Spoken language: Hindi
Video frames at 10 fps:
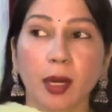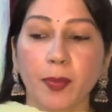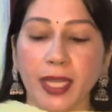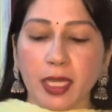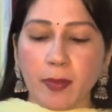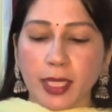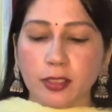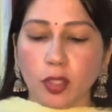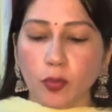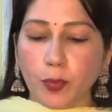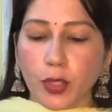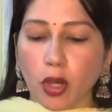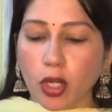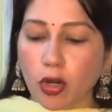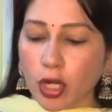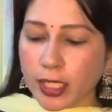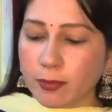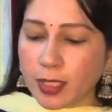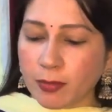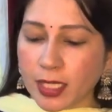कपड़े की बात करूं प्योर कॉटन
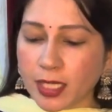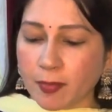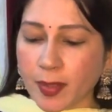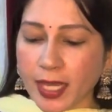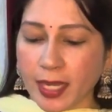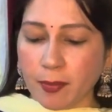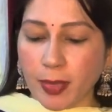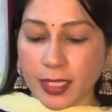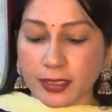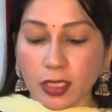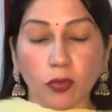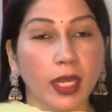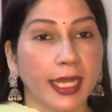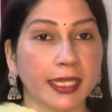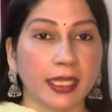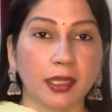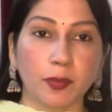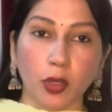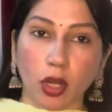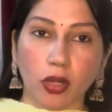मलमल कपड़ा है बात करूं लाइनिंग की
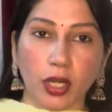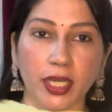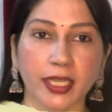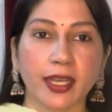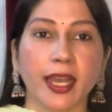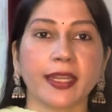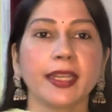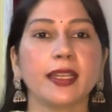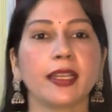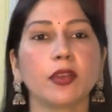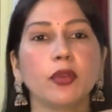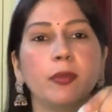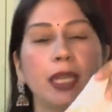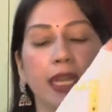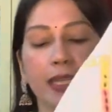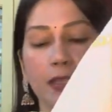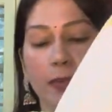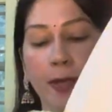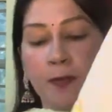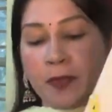प्योर कॉटन की लाइनिंग लगी हुई मिलेगी
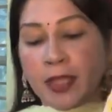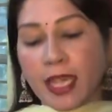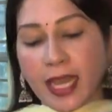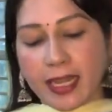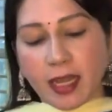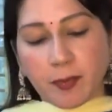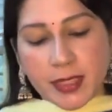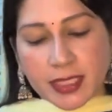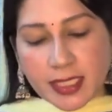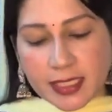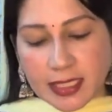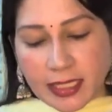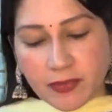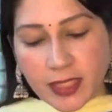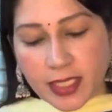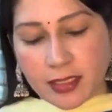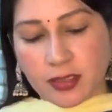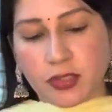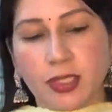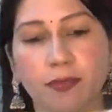इसमें एंड आप इसकी स्लीव देख
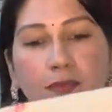लीजिए